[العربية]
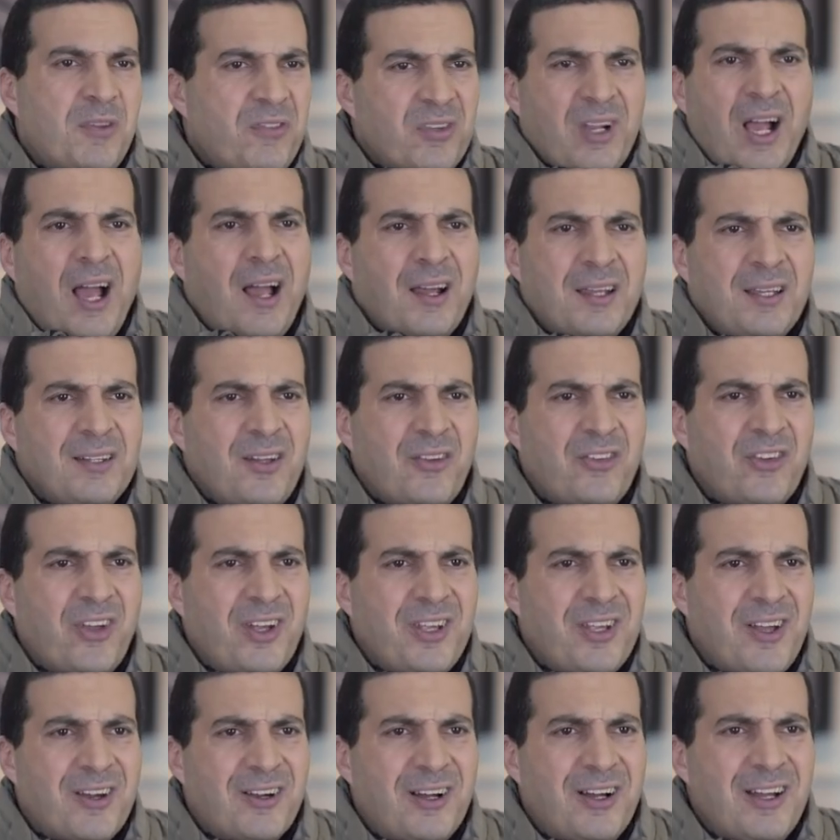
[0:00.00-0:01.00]
مزرعه كده
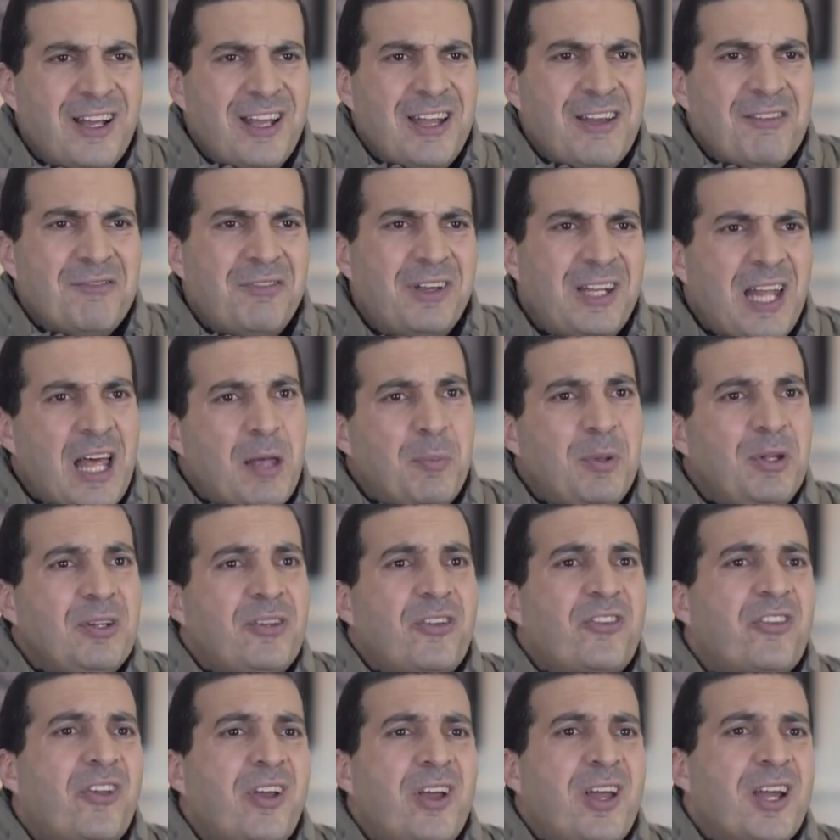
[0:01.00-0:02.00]
صغيره فلقى
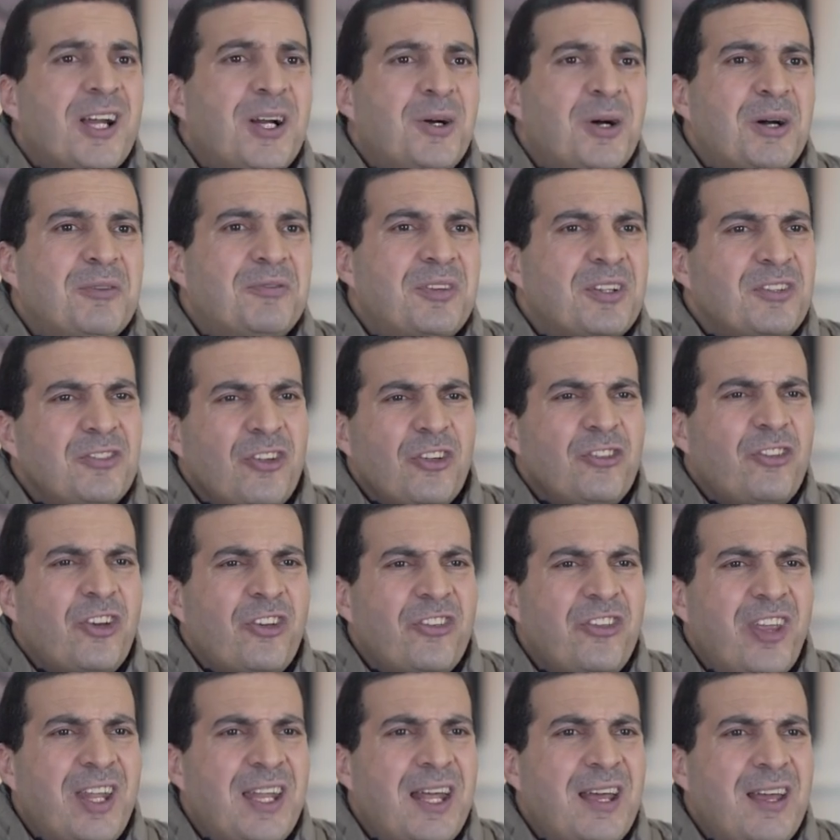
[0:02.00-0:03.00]
بنت صغيره واقفه
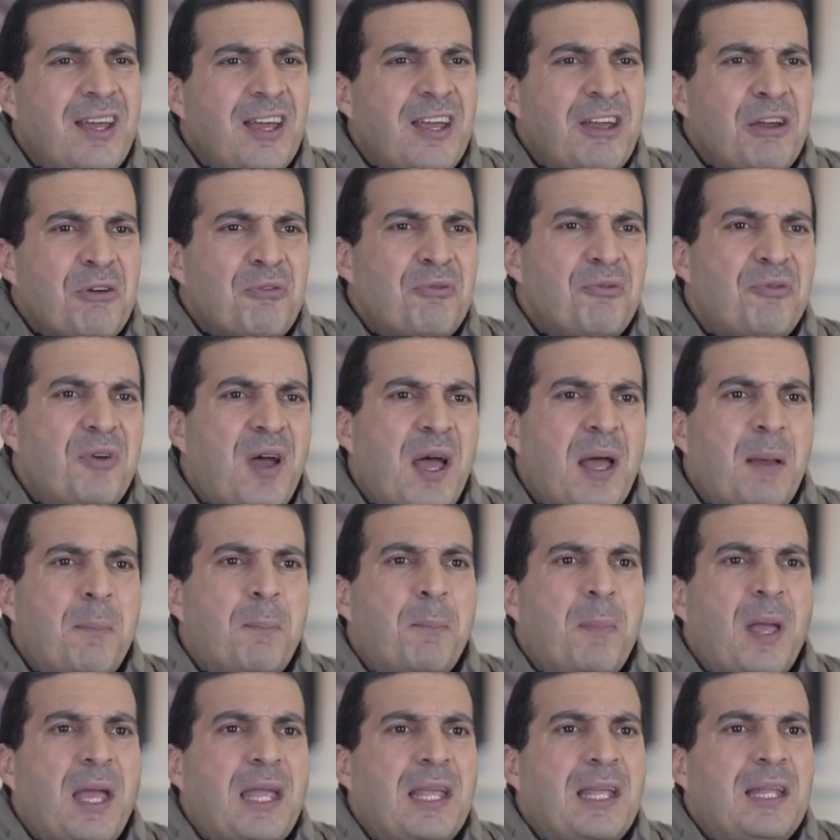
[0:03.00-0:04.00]
12 سنه
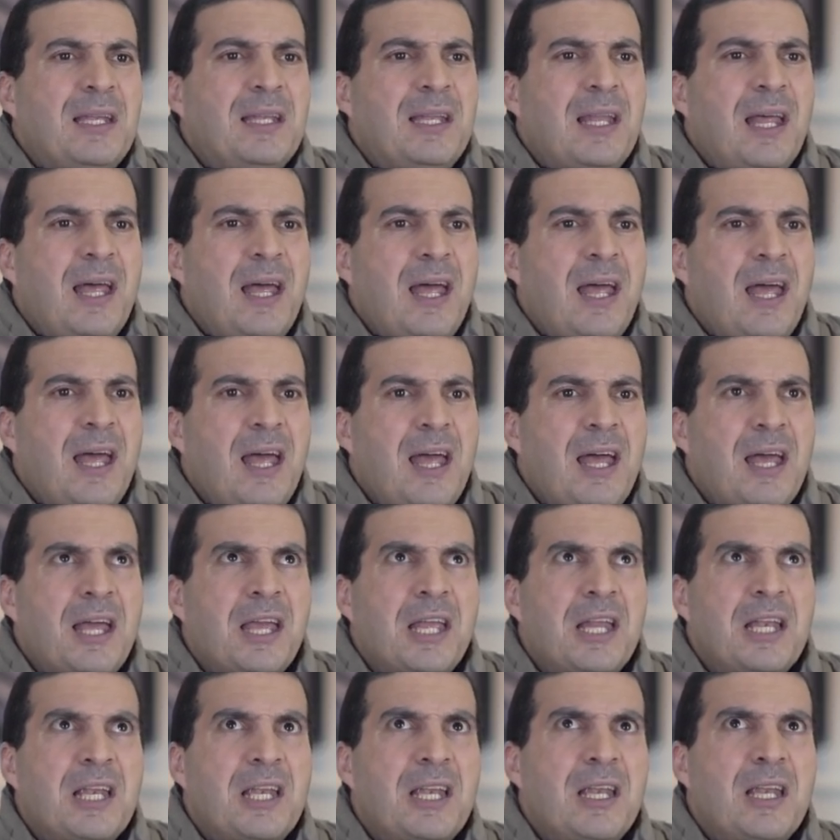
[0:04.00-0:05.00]
فقام قايل
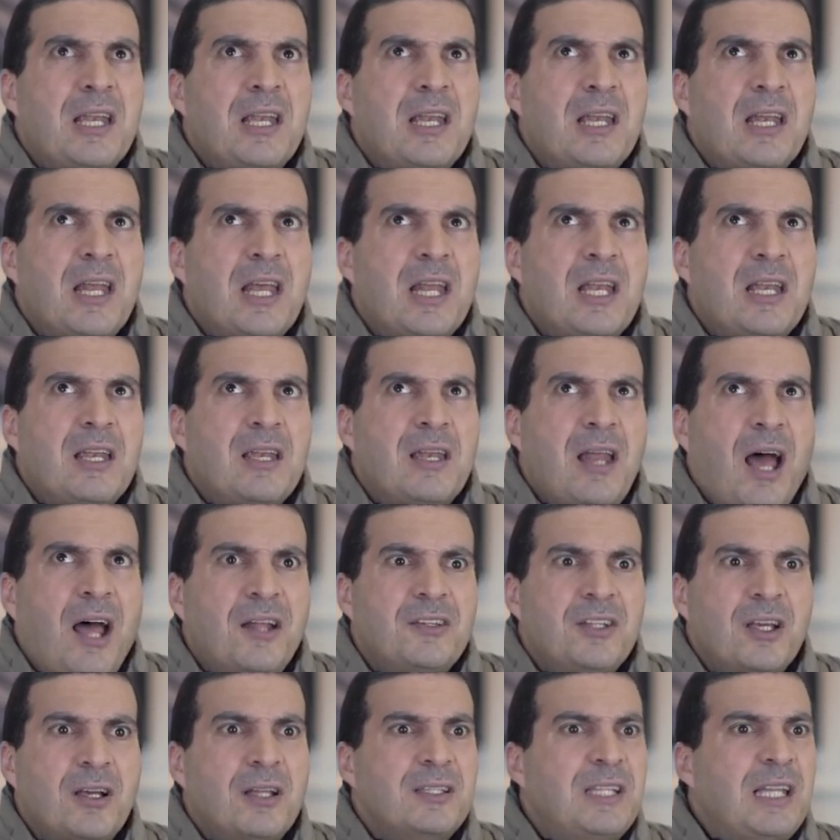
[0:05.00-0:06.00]
لها
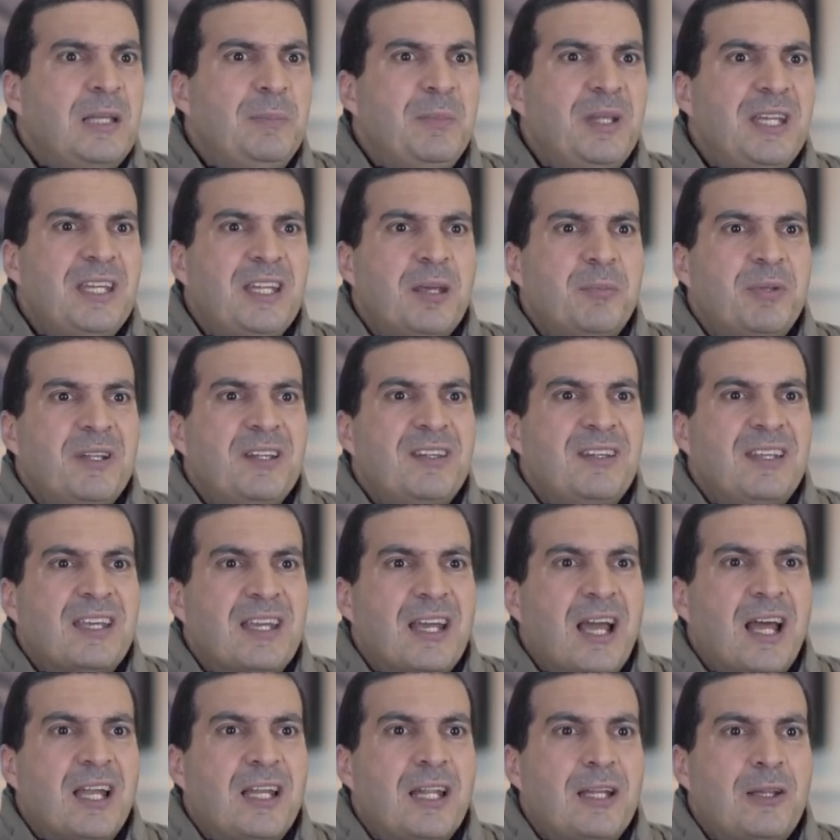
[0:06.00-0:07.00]
الحديقه دي لمين يا
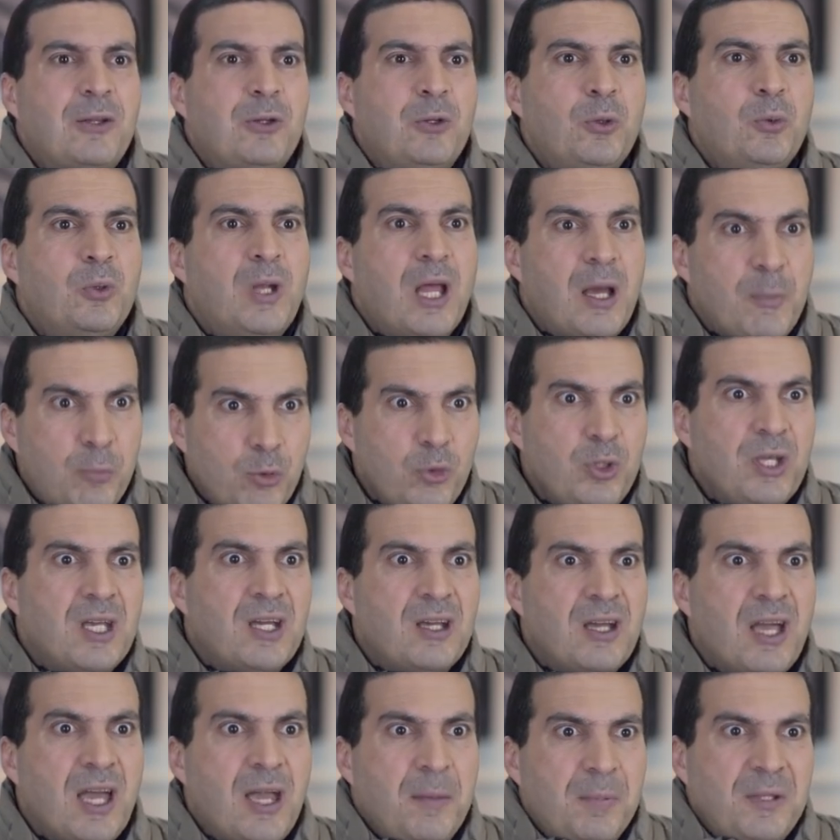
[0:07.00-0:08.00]
بنتي؟ قالت له
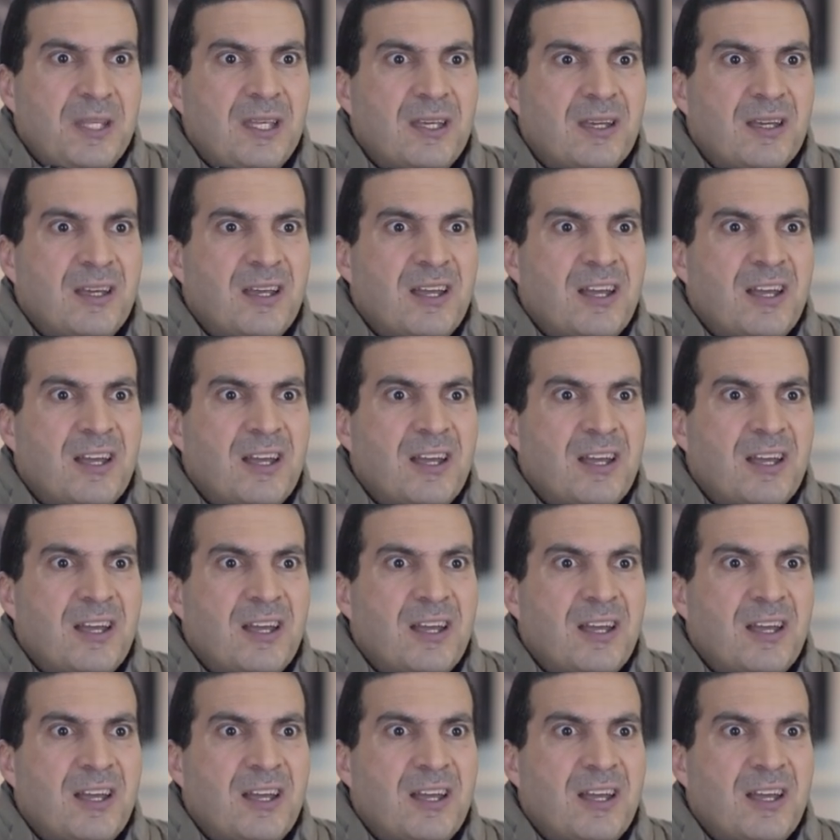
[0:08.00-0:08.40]
لابويا ابي